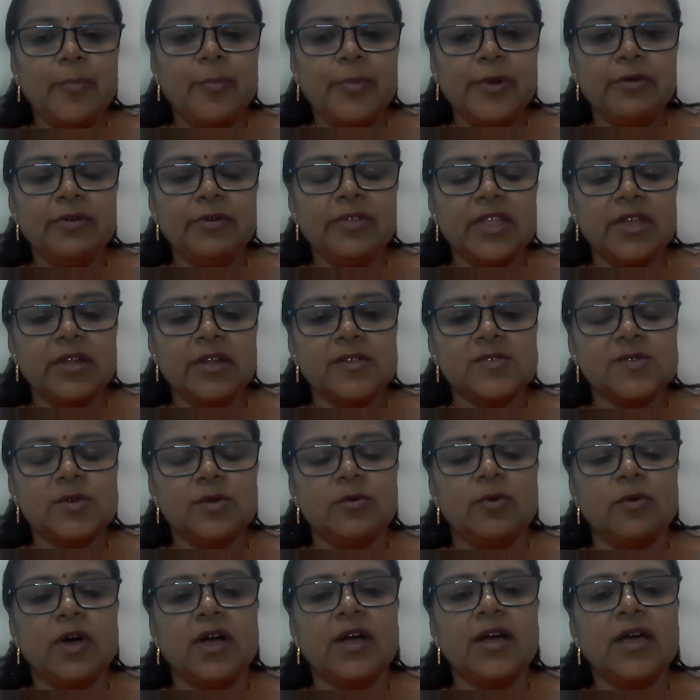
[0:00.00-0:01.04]
அப்புறம் வந்து என்ன
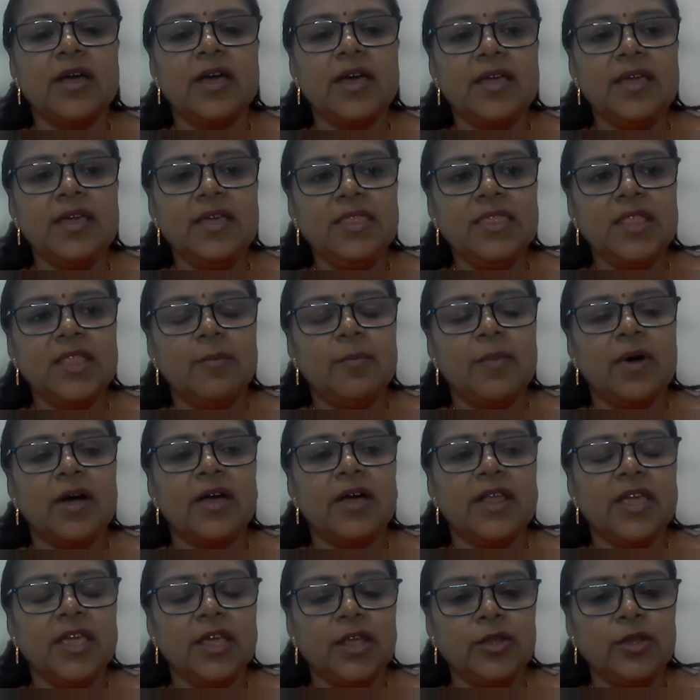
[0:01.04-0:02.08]
சொல்லுவாங்க இந்த
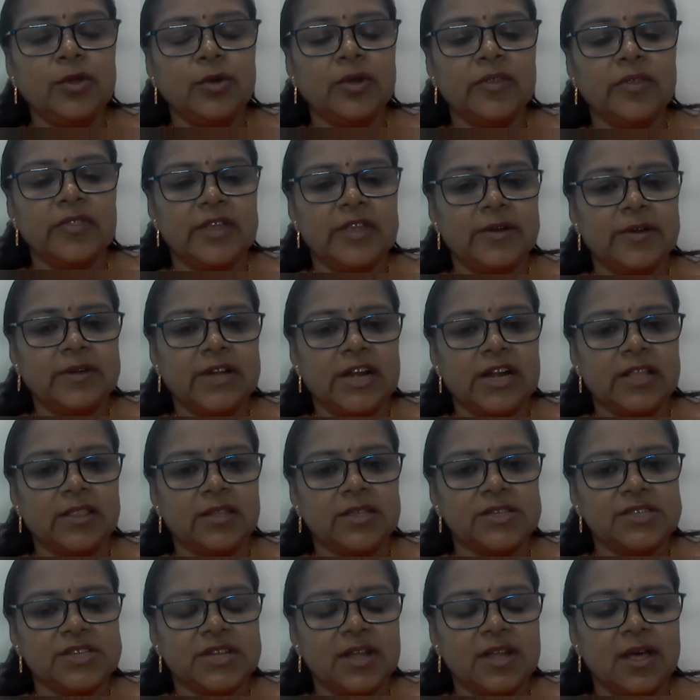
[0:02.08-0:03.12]
மாதிரி இன்னொரு தடவை
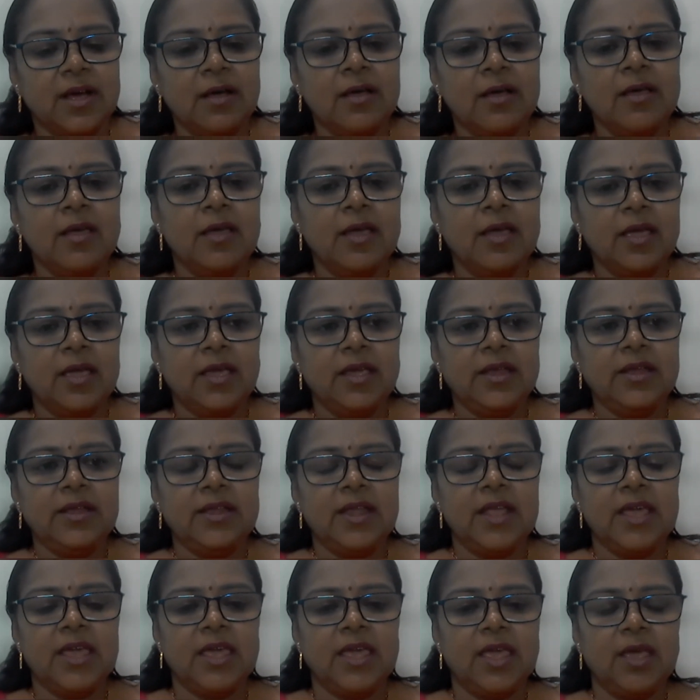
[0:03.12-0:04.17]
நடந்துச்சுன்னா
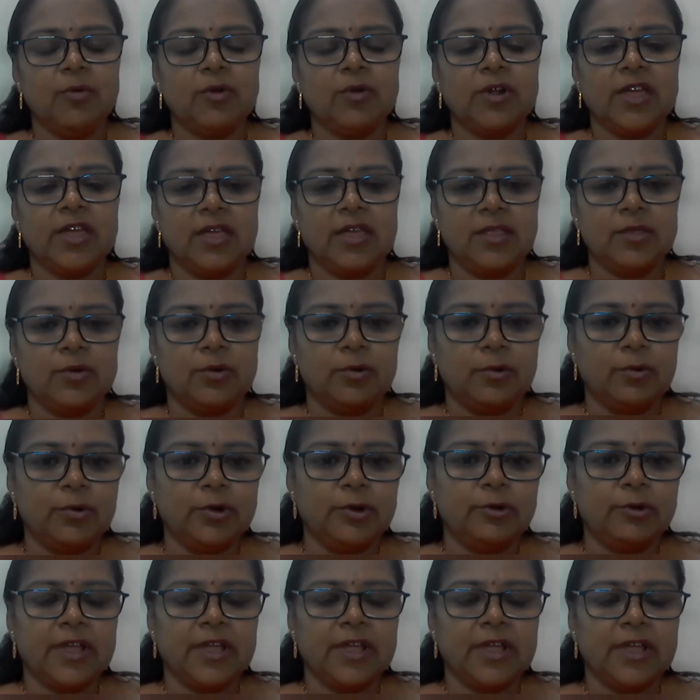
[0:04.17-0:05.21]
இன்னைக்கு உனக்கு இதோ
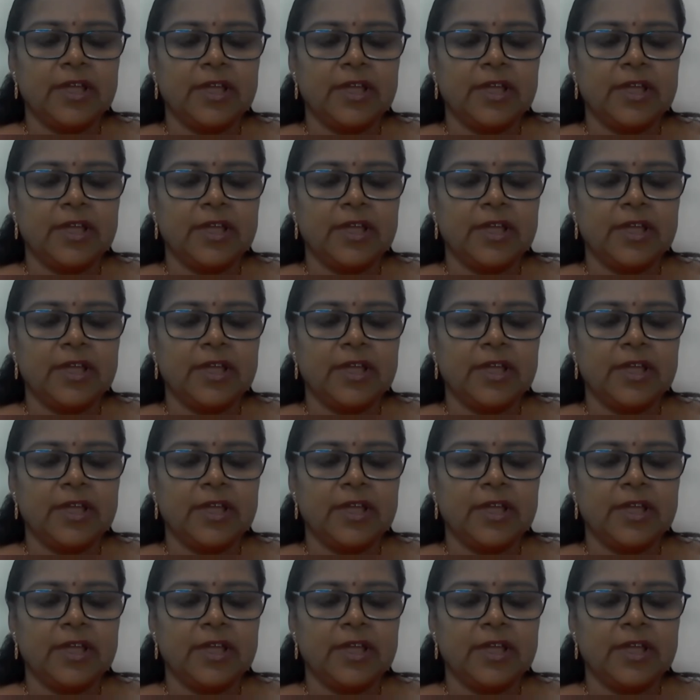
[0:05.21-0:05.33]
உன்னோட